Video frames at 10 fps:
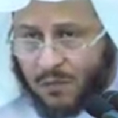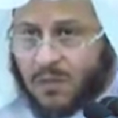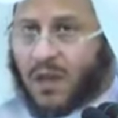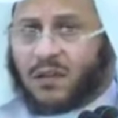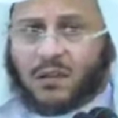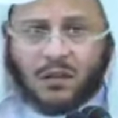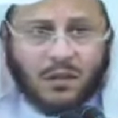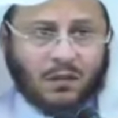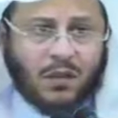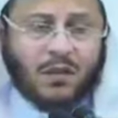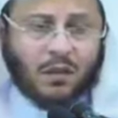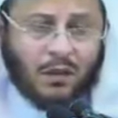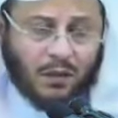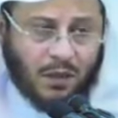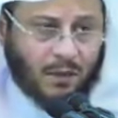من أي
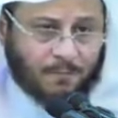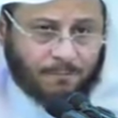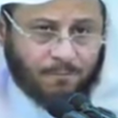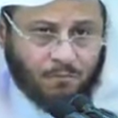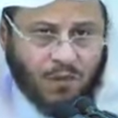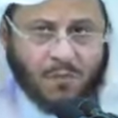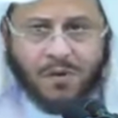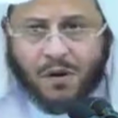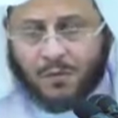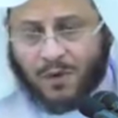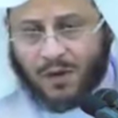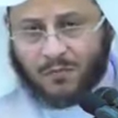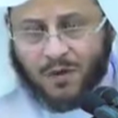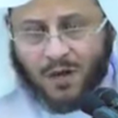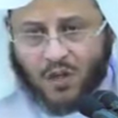طريق كان من
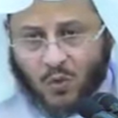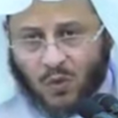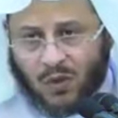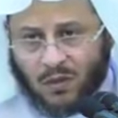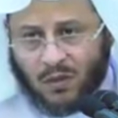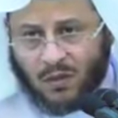ربا من رشوة